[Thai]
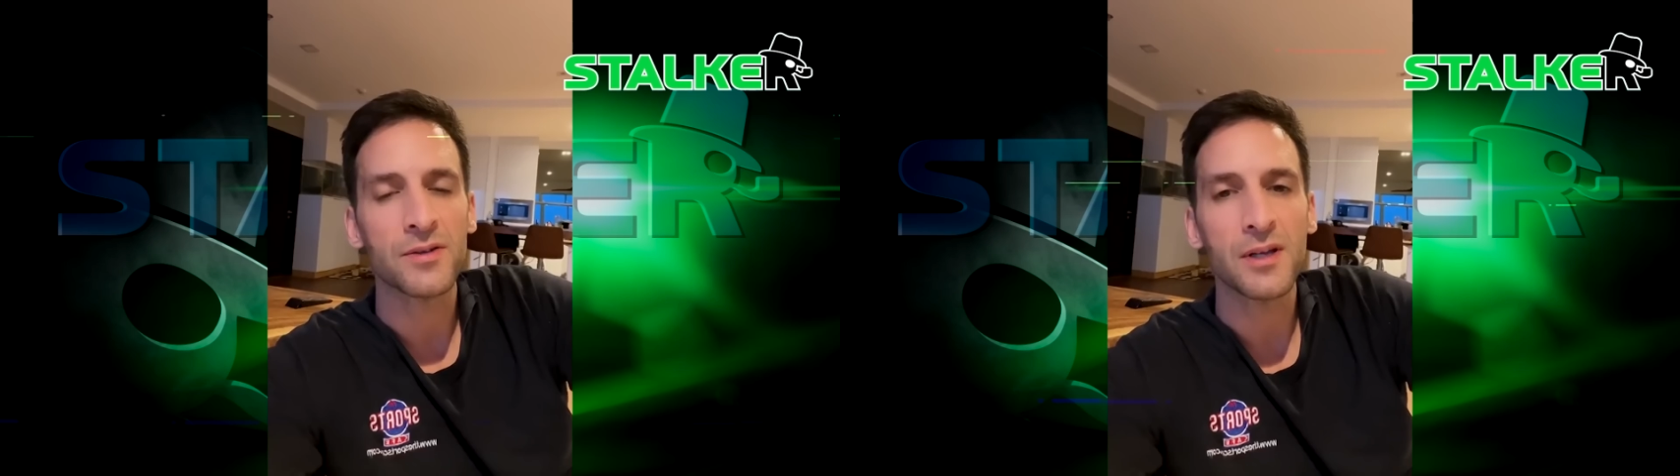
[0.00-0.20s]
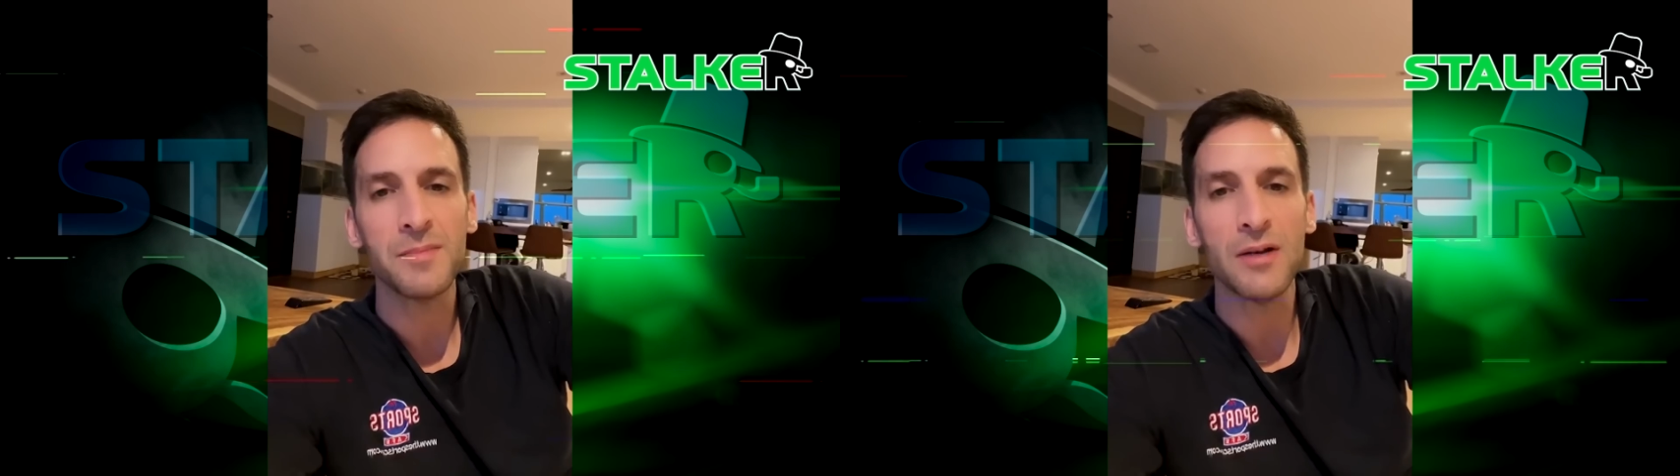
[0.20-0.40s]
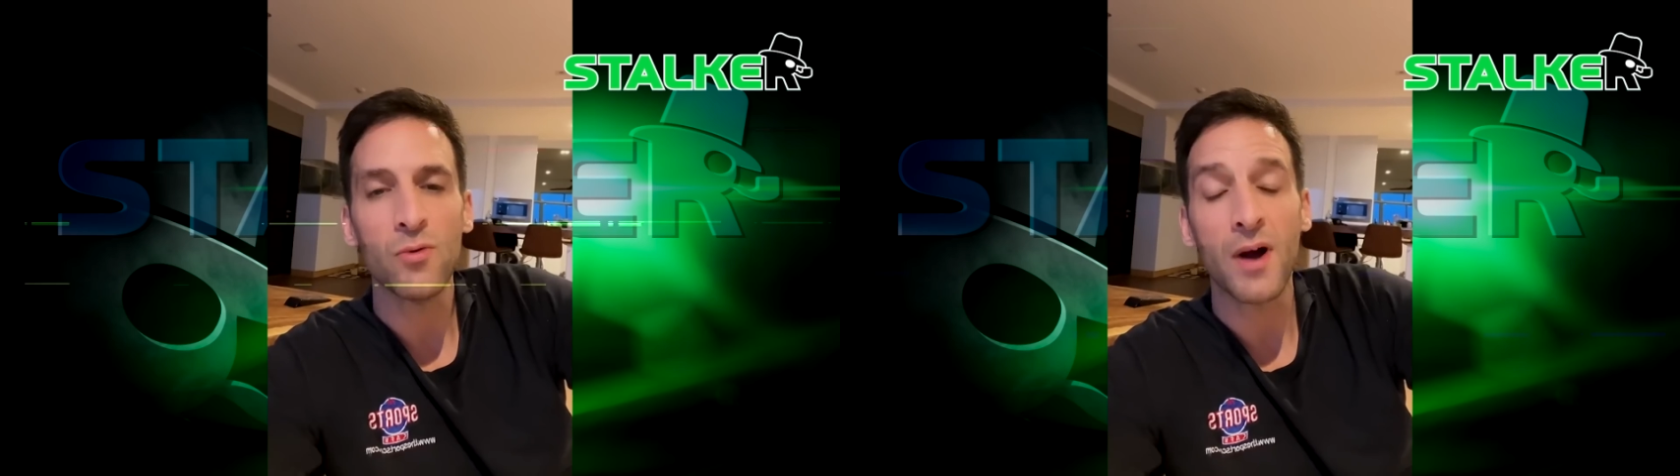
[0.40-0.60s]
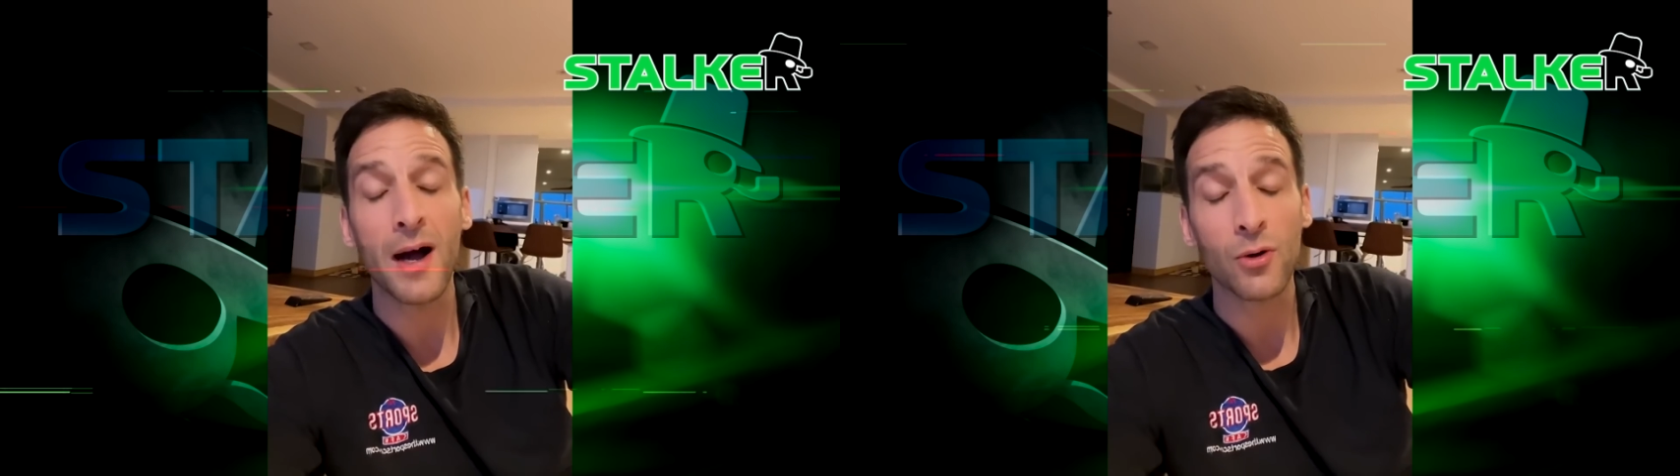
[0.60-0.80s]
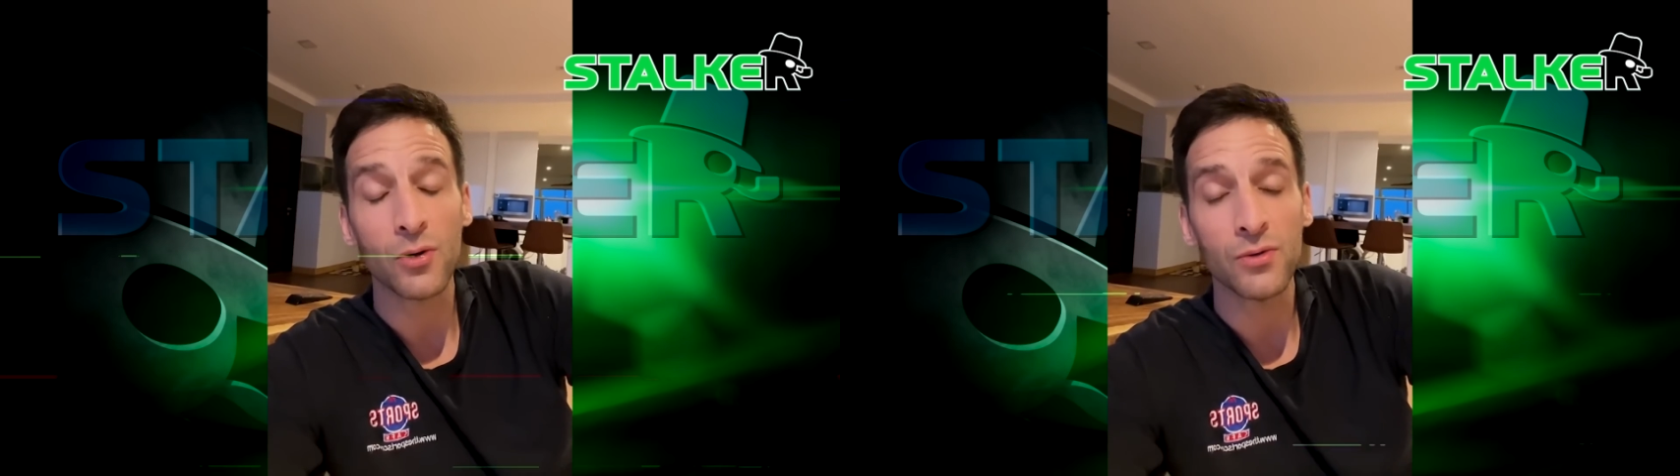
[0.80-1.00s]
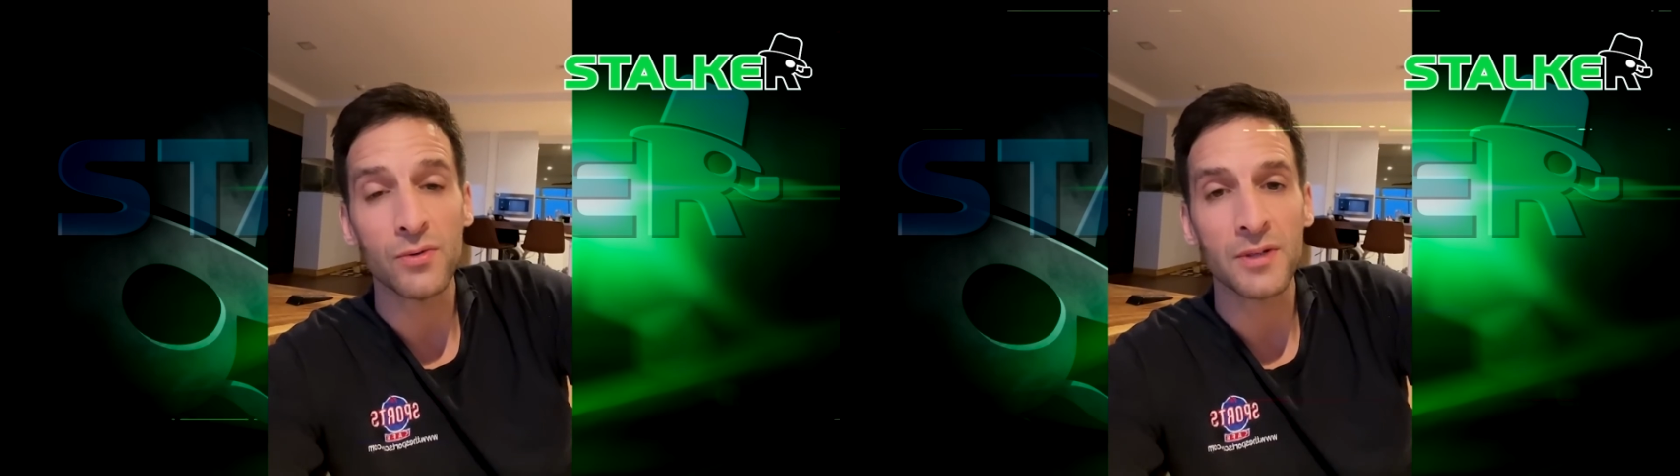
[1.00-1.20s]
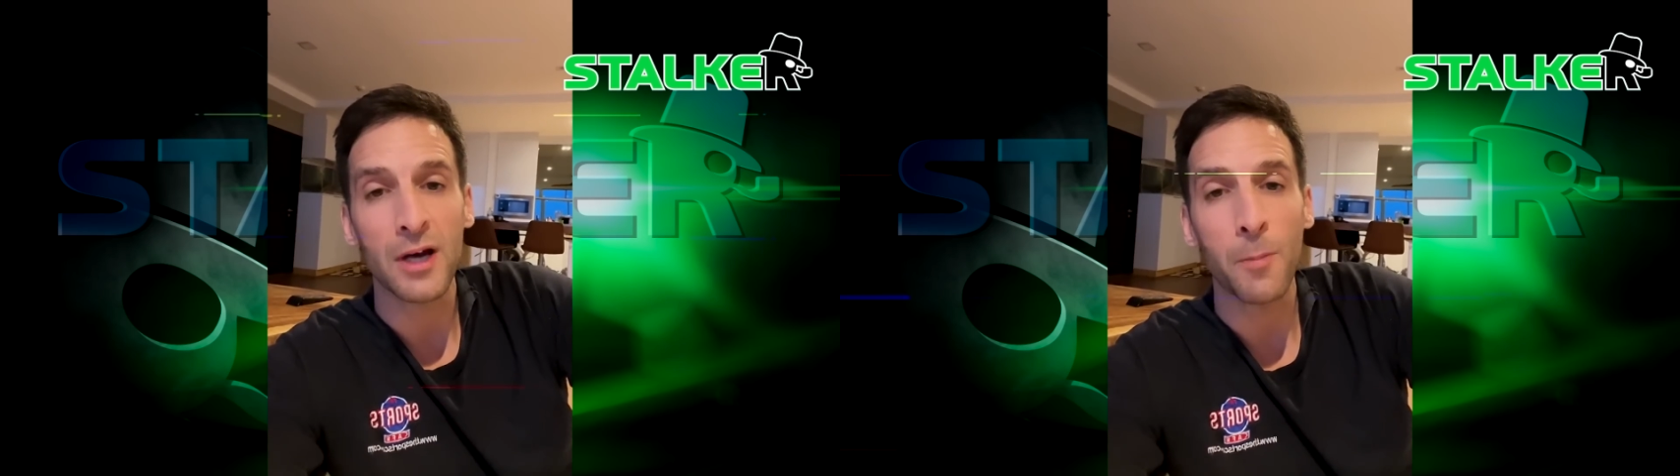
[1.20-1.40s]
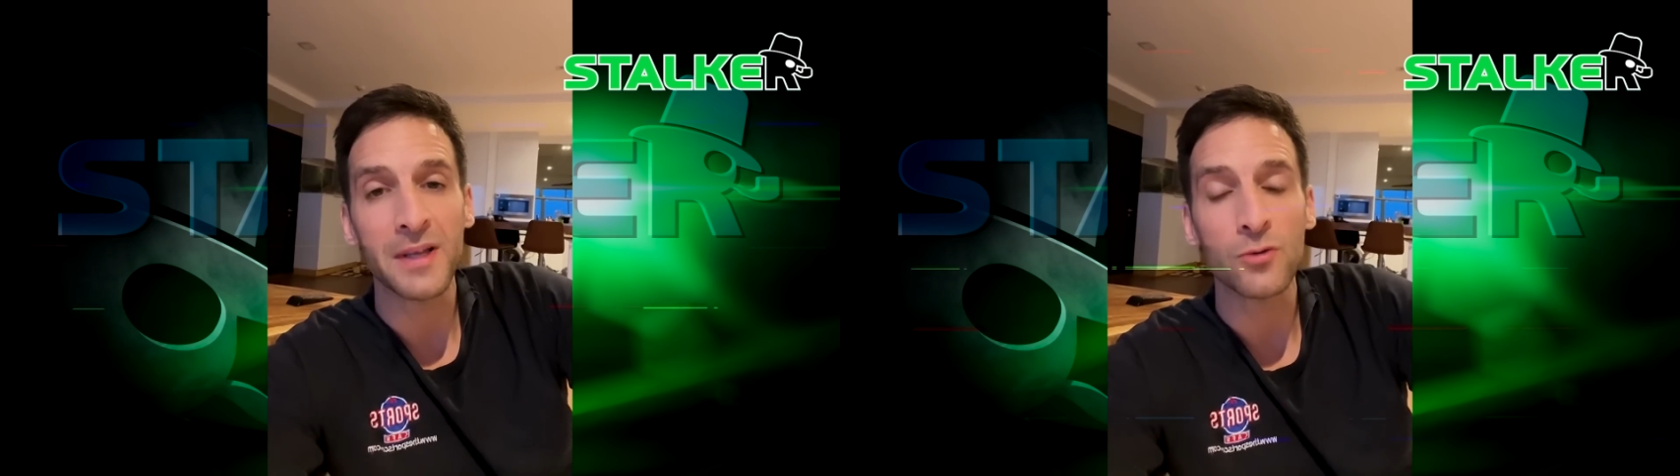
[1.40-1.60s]
านมีลูกค้าคนหนึ่ง
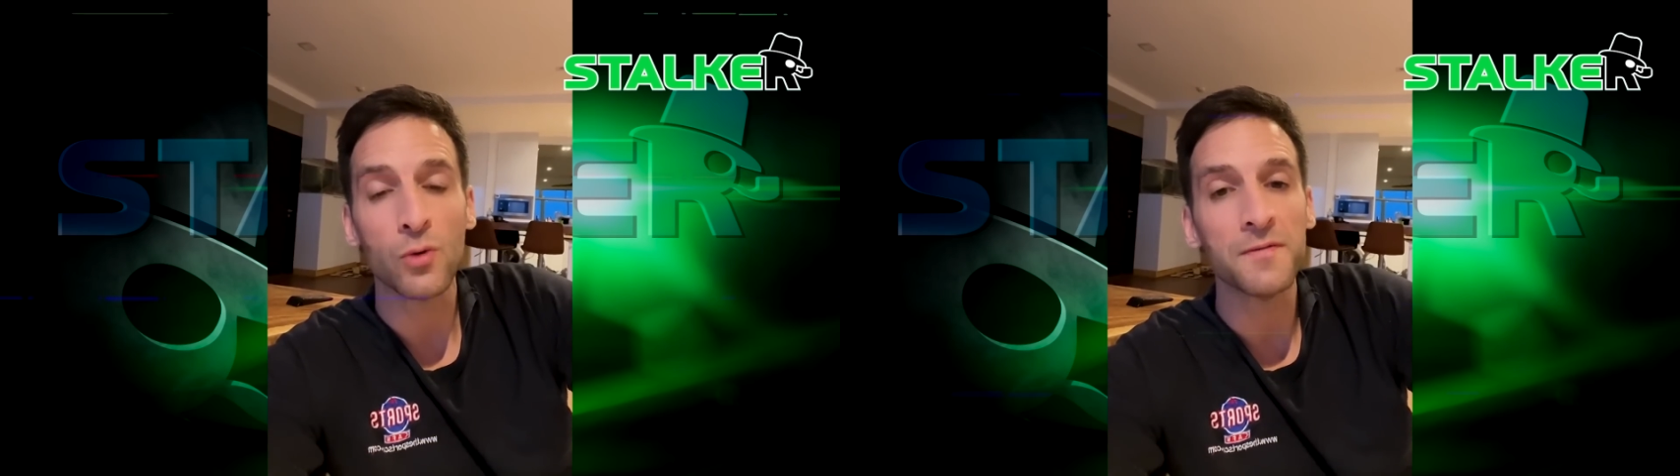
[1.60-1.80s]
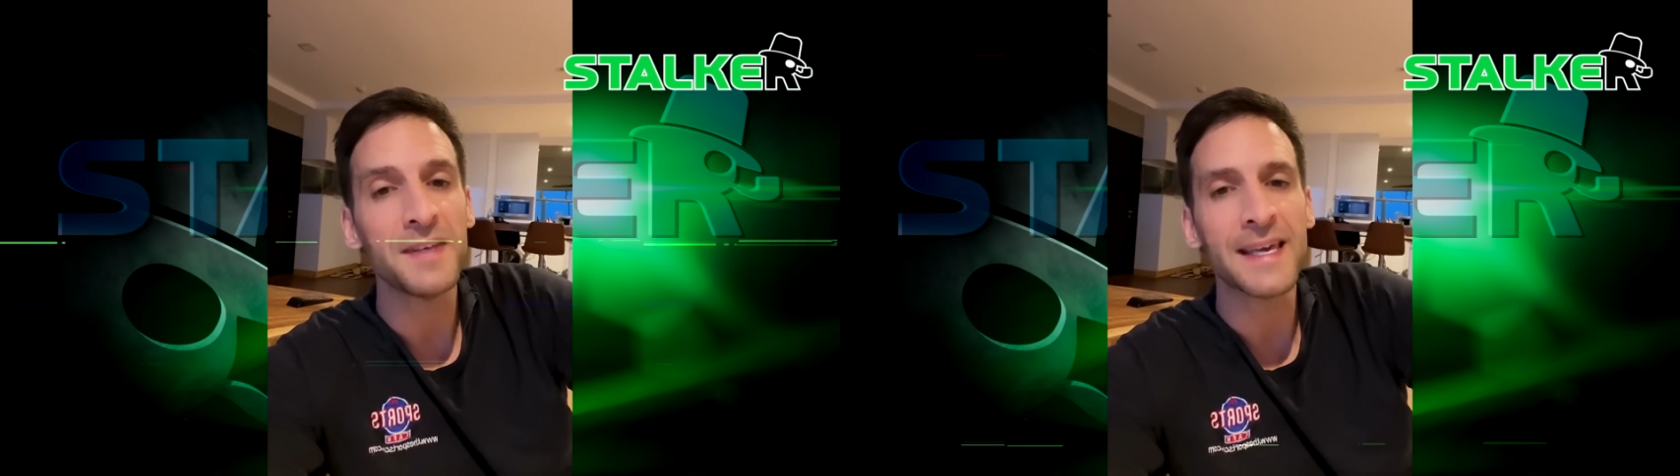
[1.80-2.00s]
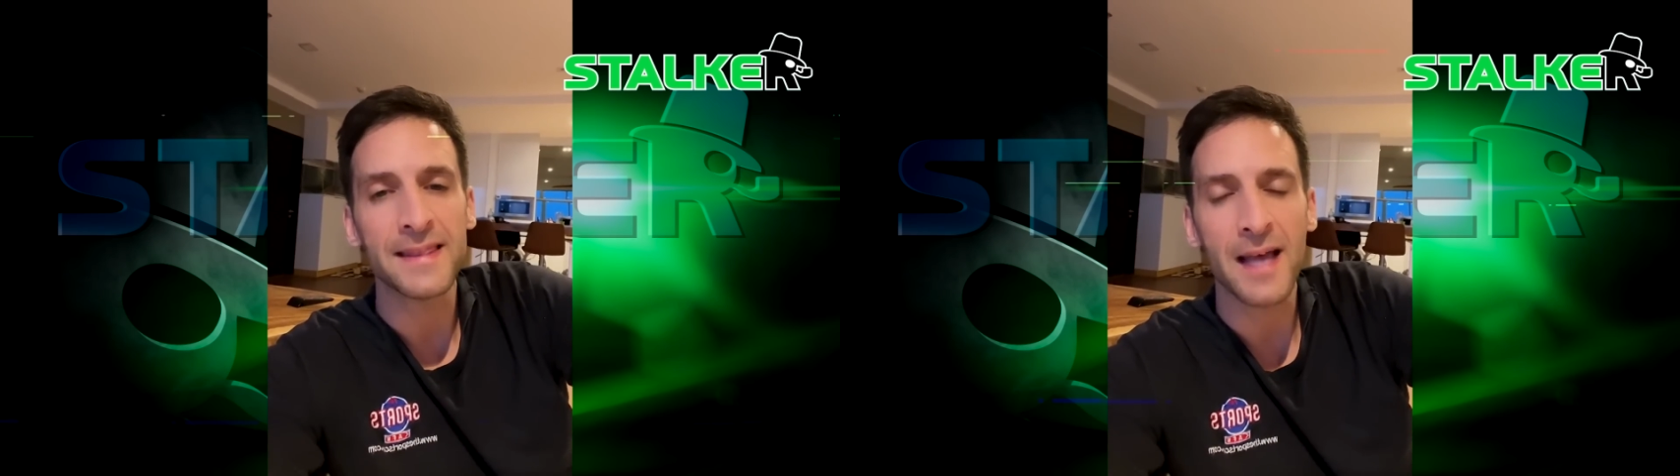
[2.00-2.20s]
เขาเป็นคนเวียด